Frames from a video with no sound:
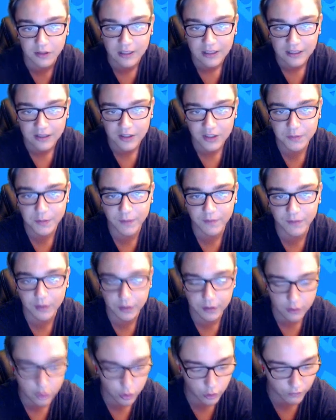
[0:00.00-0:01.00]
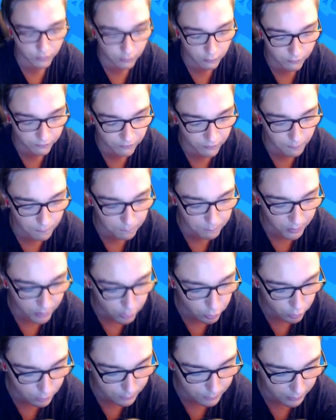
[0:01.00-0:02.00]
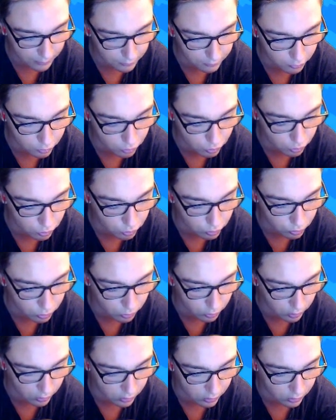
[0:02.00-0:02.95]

Je sais pas, c'est un jeu faut, faut pas jouer perso du tout quoi.